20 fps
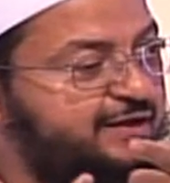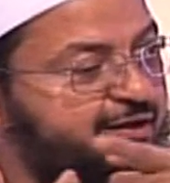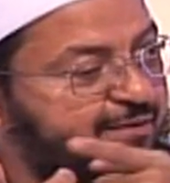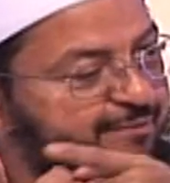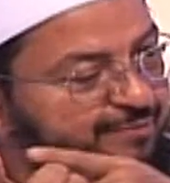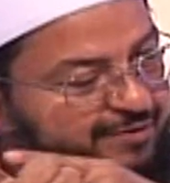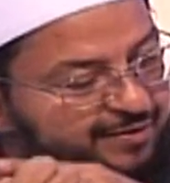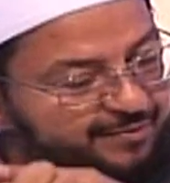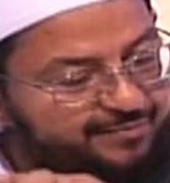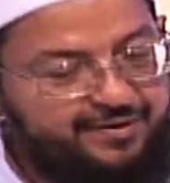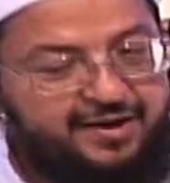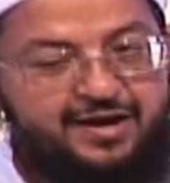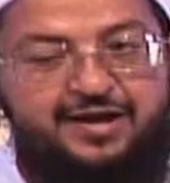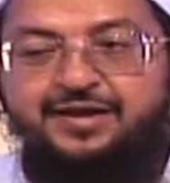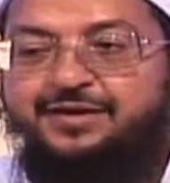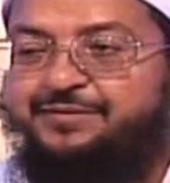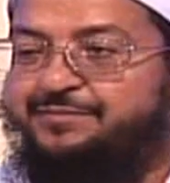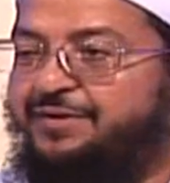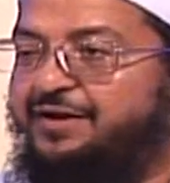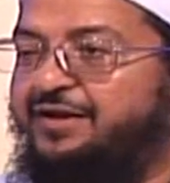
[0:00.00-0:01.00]
ابن
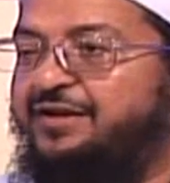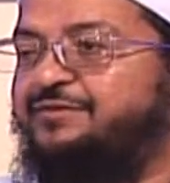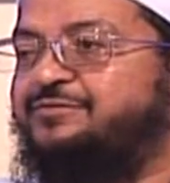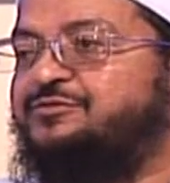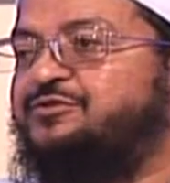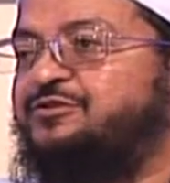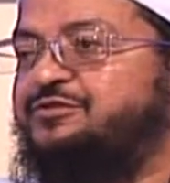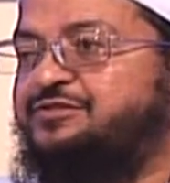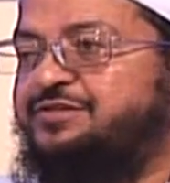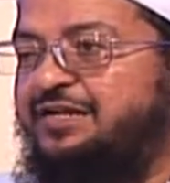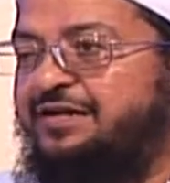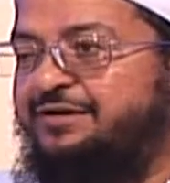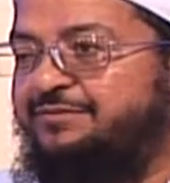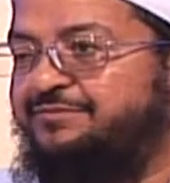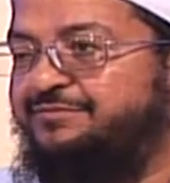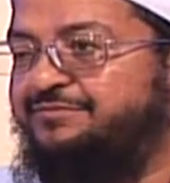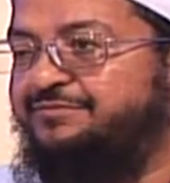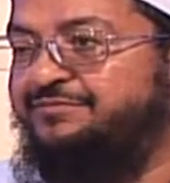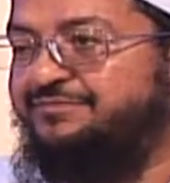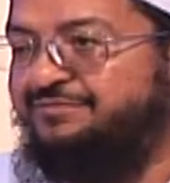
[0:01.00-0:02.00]
إبراهيم عليه الصلاة والسلام
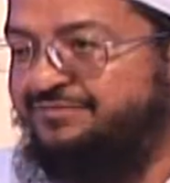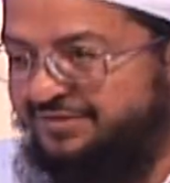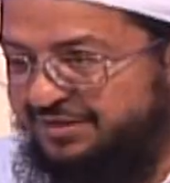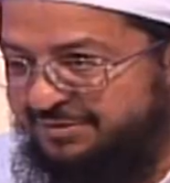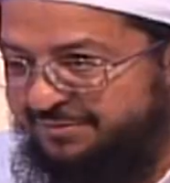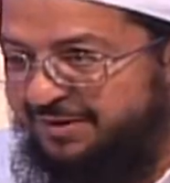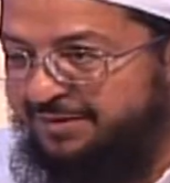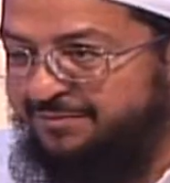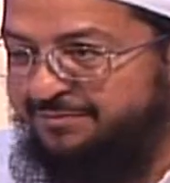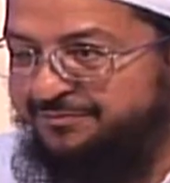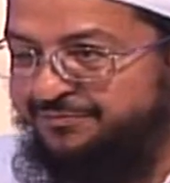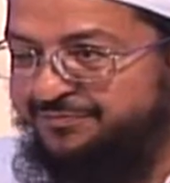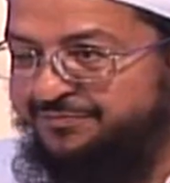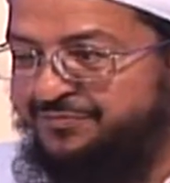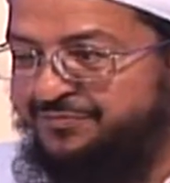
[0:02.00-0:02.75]
تمام